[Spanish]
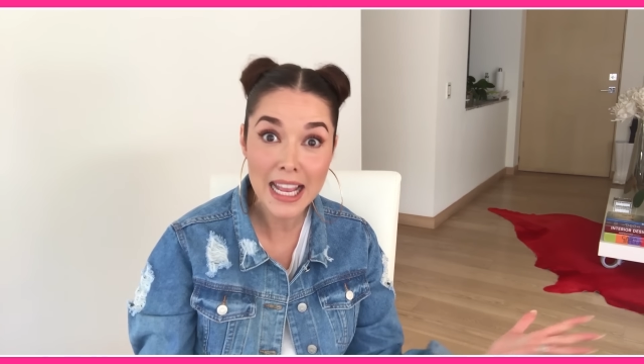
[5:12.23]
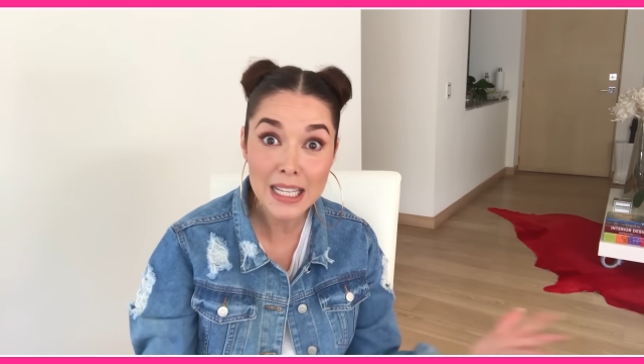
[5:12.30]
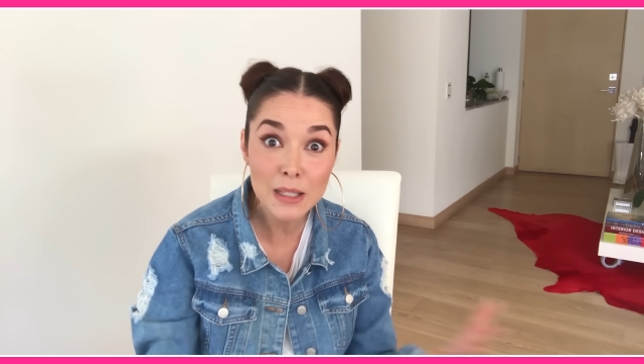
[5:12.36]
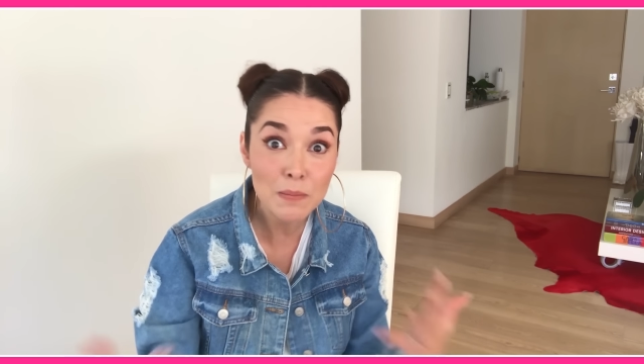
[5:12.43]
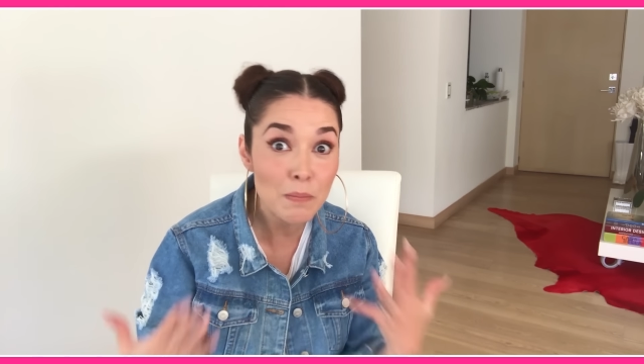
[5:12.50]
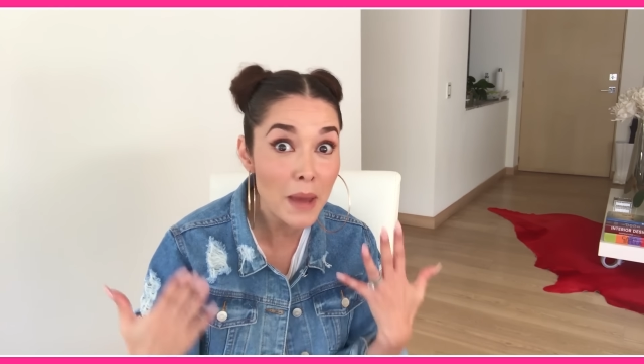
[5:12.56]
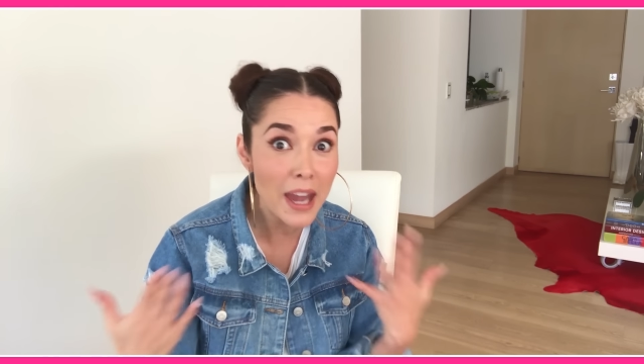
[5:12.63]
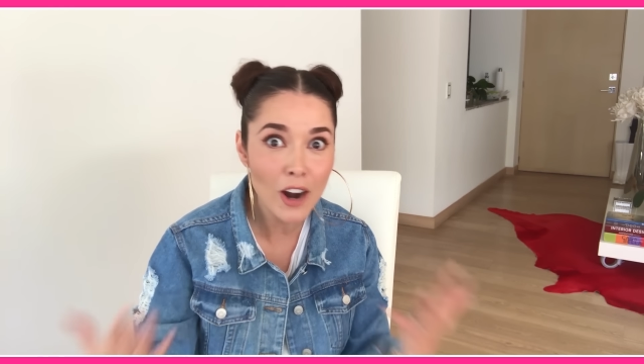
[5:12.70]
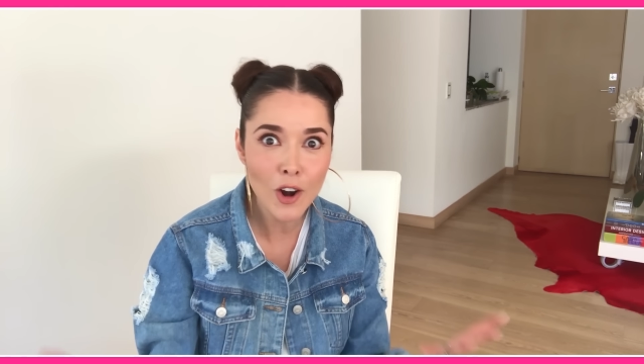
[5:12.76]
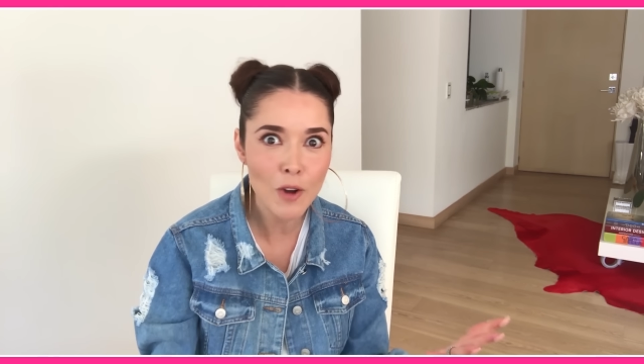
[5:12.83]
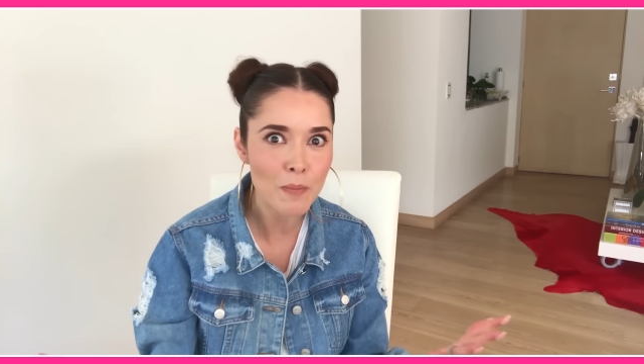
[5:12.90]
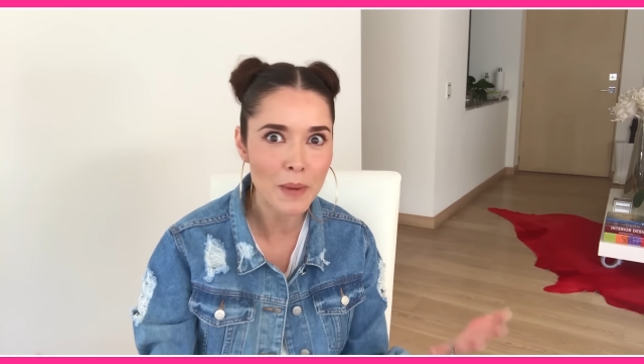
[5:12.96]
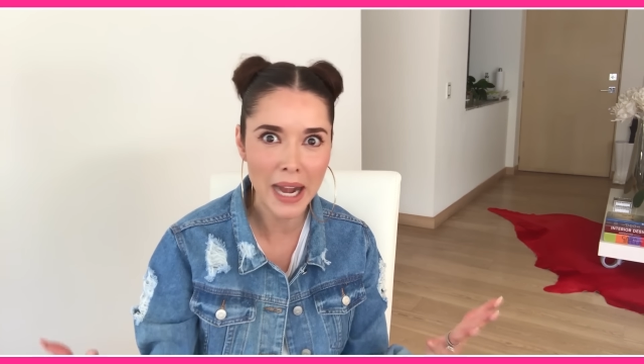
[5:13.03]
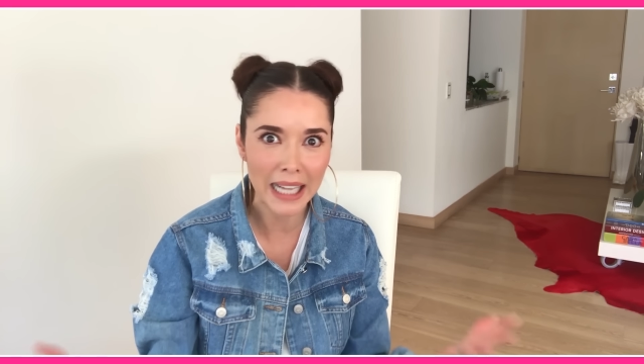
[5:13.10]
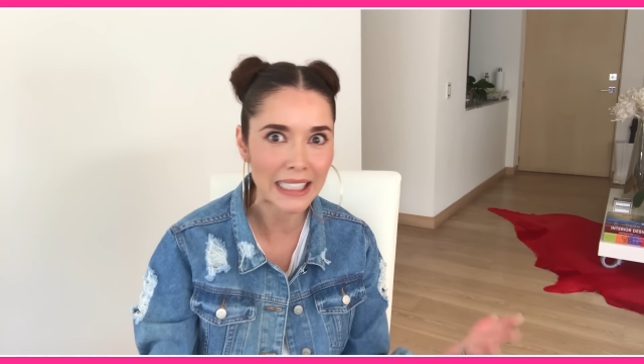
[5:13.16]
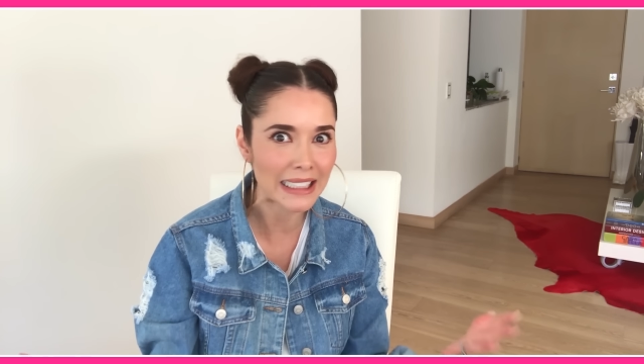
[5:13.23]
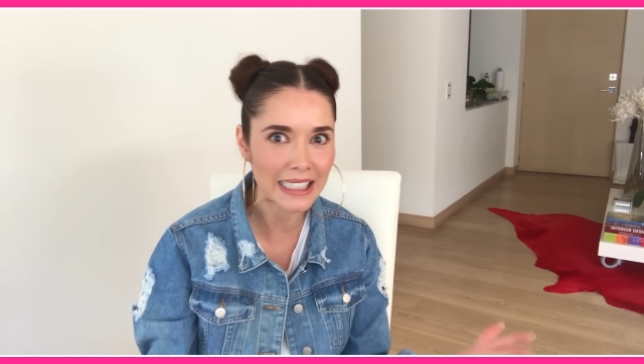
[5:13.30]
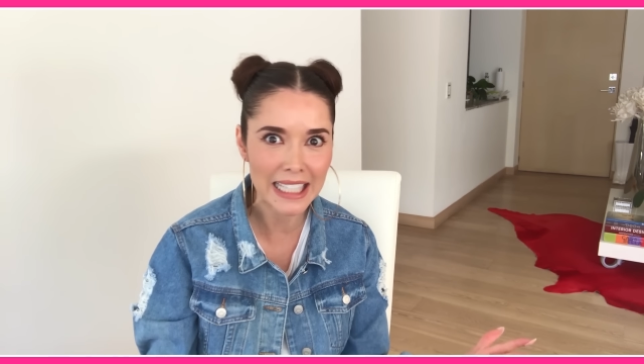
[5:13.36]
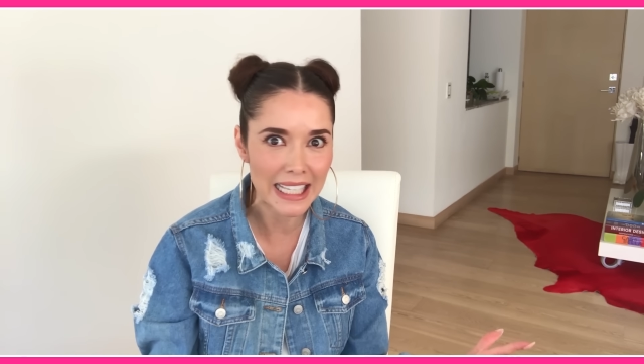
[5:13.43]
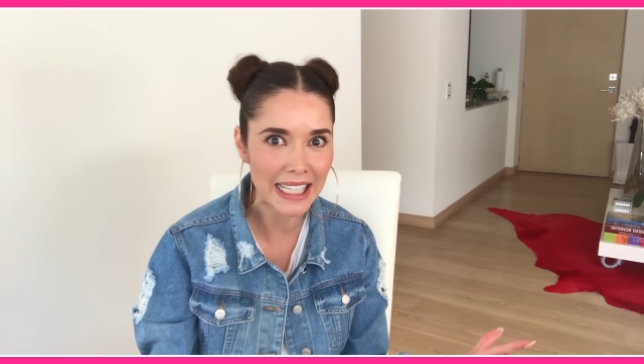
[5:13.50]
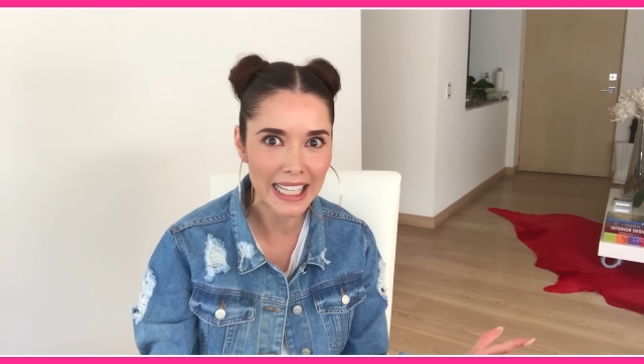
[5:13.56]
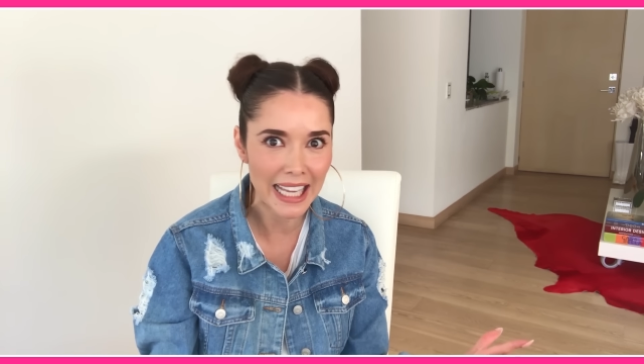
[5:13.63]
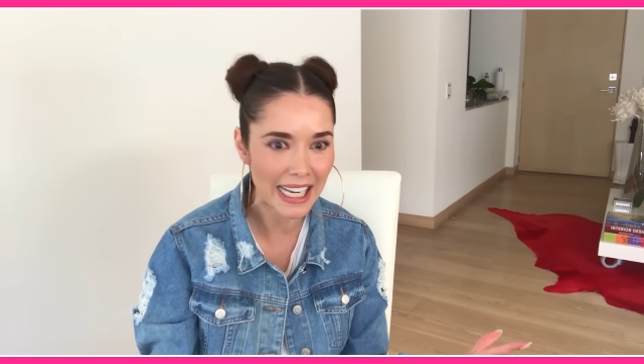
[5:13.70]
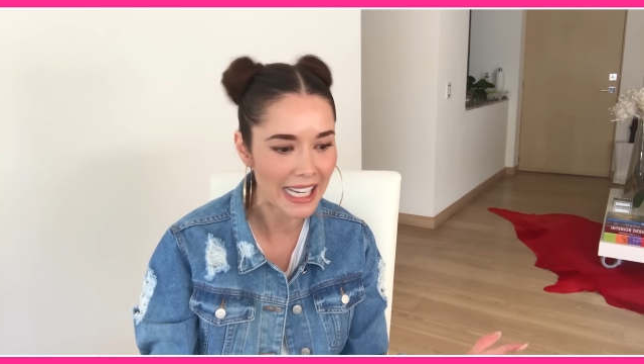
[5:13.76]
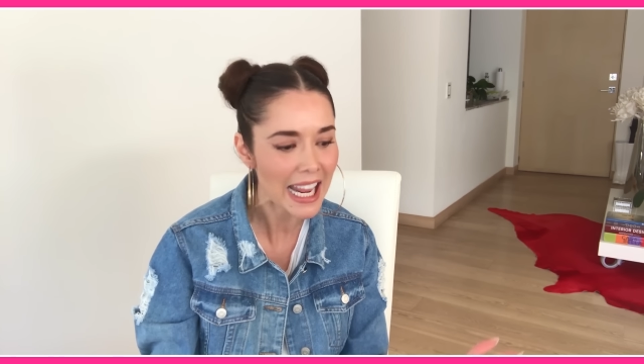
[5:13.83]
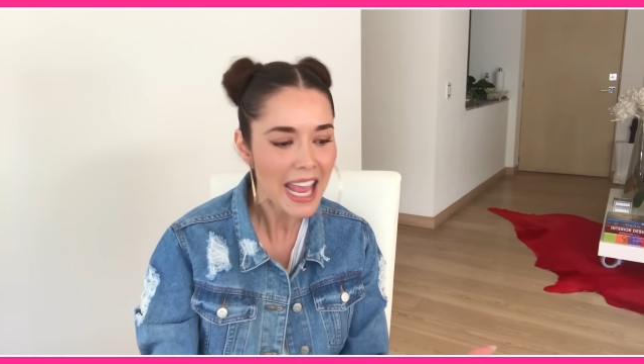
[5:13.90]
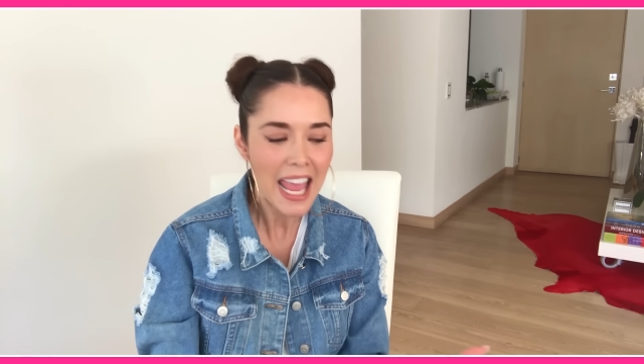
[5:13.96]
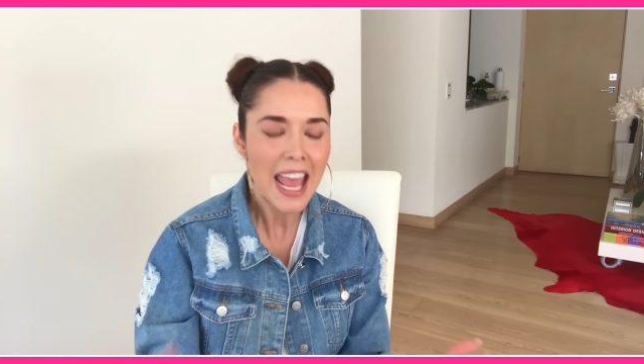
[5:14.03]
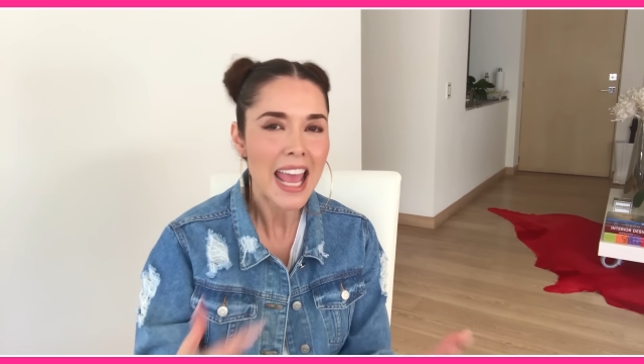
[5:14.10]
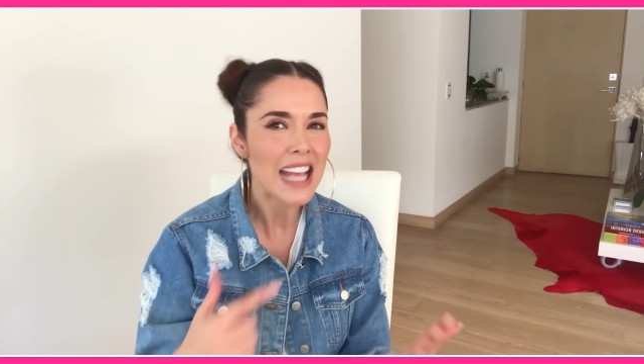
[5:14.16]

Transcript: espero lo practiquen.